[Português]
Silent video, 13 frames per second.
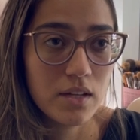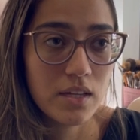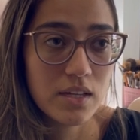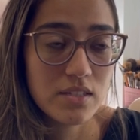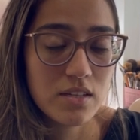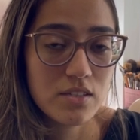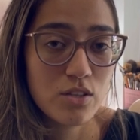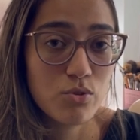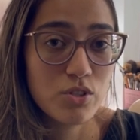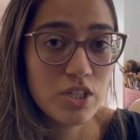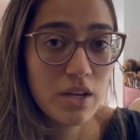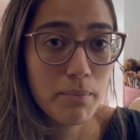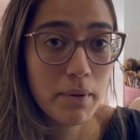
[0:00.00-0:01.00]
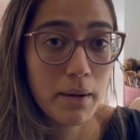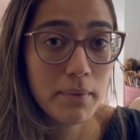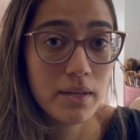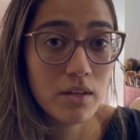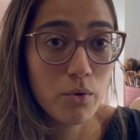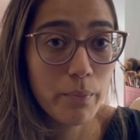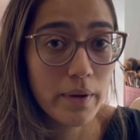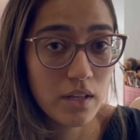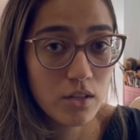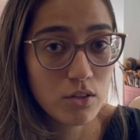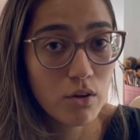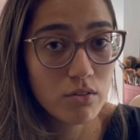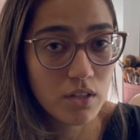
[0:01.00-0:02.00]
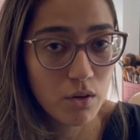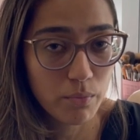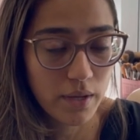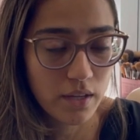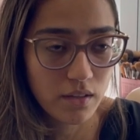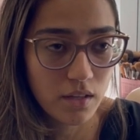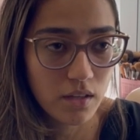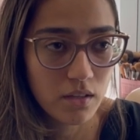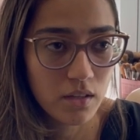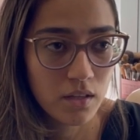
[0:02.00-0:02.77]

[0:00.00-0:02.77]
e assim a cirurgia é para mim não perder totalmente.